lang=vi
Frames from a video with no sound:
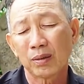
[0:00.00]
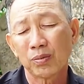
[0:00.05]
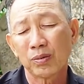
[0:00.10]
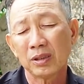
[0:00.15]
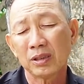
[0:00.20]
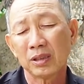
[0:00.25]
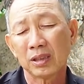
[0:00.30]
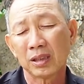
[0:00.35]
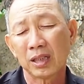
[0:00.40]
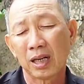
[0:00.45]

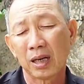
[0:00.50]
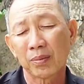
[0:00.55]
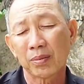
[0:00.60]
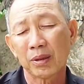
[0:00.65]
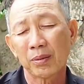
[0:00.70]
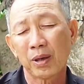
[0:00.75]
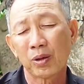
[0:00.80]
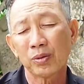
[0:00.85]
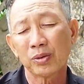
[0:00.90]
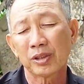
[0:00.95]
trong cái trường
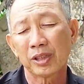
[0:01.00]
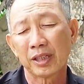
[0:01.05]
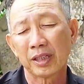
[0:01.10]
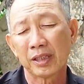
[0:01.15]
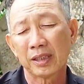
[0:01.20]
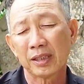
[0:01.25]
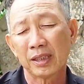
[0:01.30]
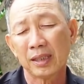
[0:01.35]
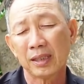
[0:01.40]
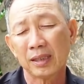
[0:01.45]
hợp cái mẫu
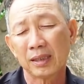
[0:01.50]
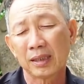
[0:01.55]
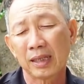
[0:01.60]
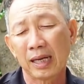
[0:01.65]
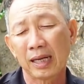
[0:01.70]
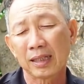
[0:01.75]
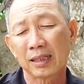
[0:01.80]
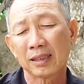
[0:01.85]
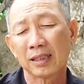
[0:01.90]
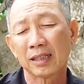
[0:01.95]
chuyện
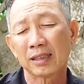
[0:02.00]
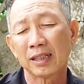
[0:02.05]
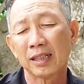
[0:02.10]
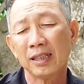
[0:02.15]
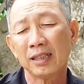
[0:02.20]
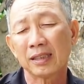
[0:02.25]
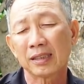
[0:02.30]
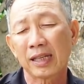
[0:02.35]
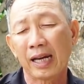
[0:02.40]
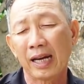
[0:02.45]
á là cái
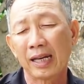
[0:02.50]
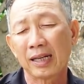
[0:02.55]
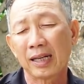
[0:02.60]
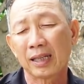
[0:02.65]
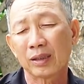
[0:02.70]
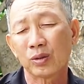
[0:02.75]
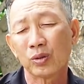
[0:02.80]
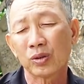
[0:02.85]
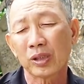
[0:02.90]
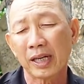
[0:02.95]
thực tế hiện
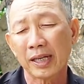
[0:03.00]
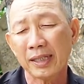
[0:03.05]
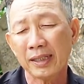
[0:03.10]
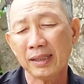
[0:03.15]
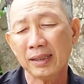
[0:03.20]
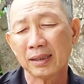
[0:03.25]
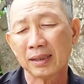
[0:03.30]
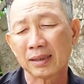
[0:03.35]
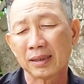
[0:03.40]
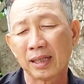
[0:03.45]
tại là tôi
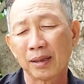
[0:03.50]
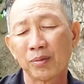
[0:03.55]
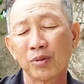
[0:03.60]
thấy